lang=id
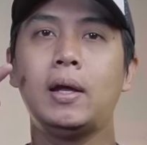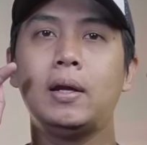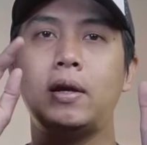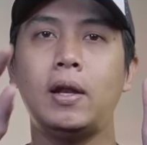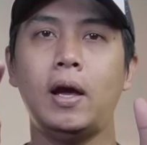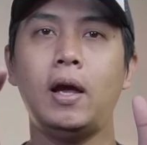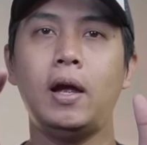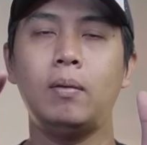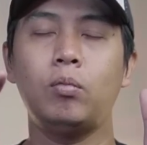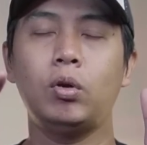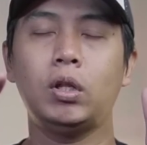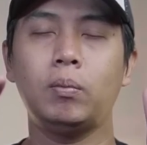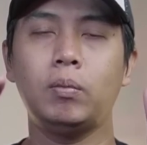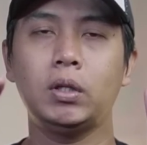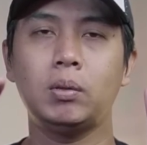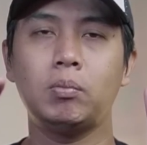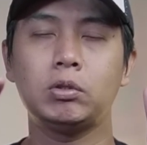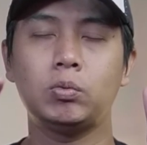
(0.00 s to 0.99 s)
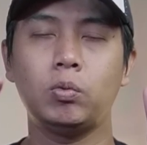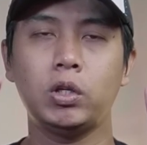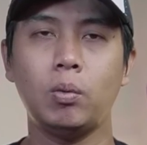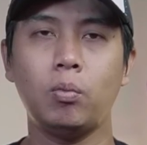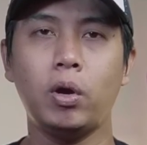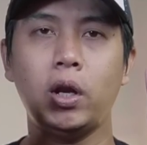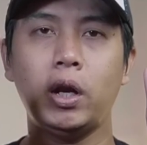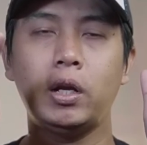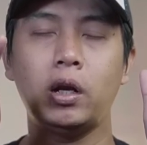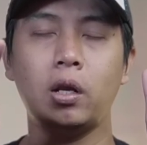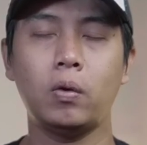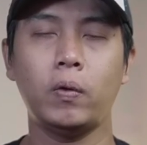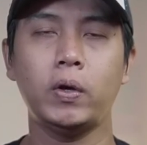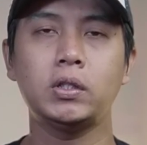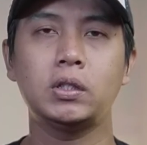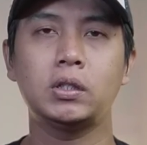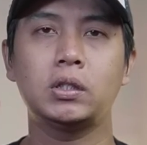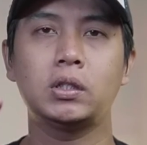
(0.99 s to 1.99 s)
Dan buat teman-teman semuanya mungkin ada
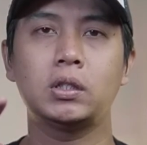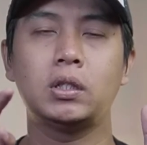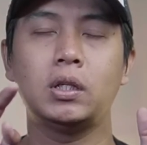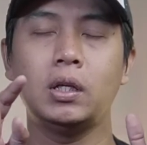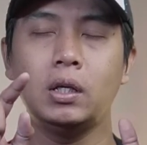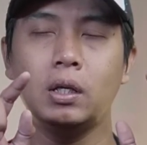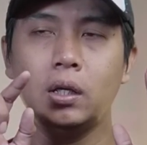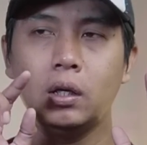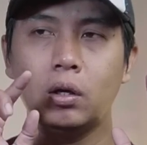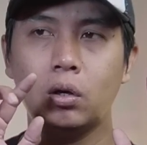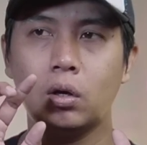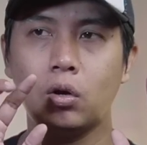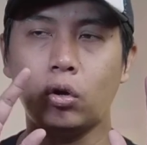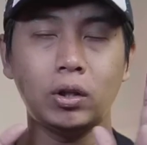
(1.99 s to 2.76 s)
request di